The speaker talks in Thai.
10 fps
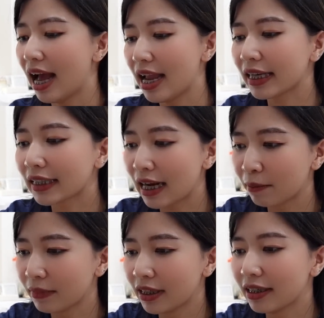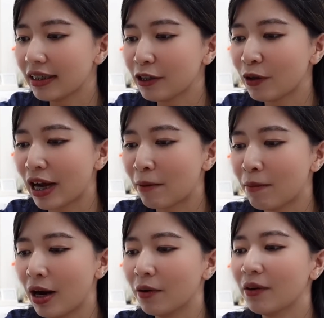อ่ะอีกตลับนึงก็คืออยู่ในกระ
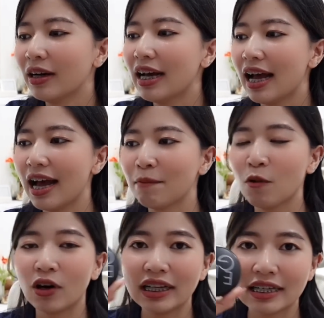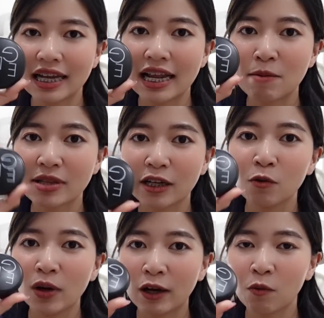เป๋า อ่ะปกติใช้นี้มันจะ
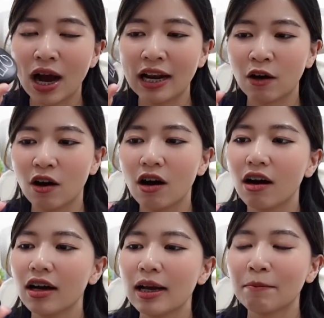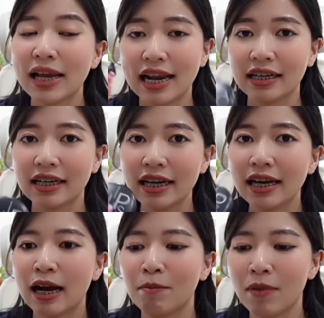ดูเล็กกว่า แล้วก็ประหยัดเนื้อที่
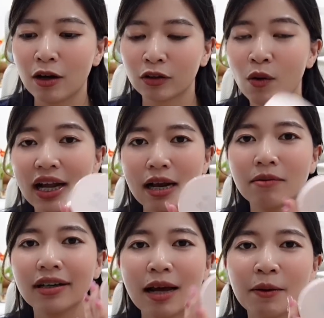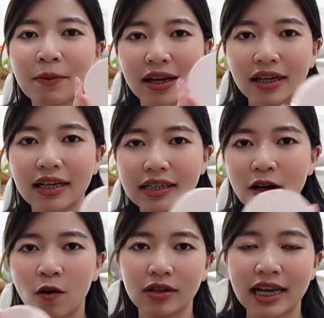ในกระเป๋าแต่ว่าเนี้ยเพิ่งได้มาใหม่ ก็เลย จะ
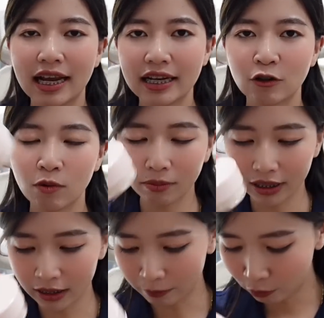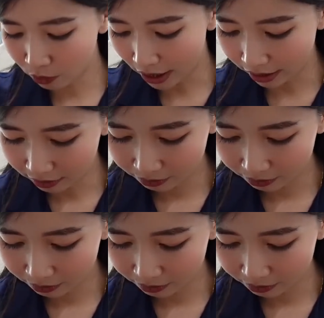ลองใช้อันนี้ช่วงเปิดเทอมด้วย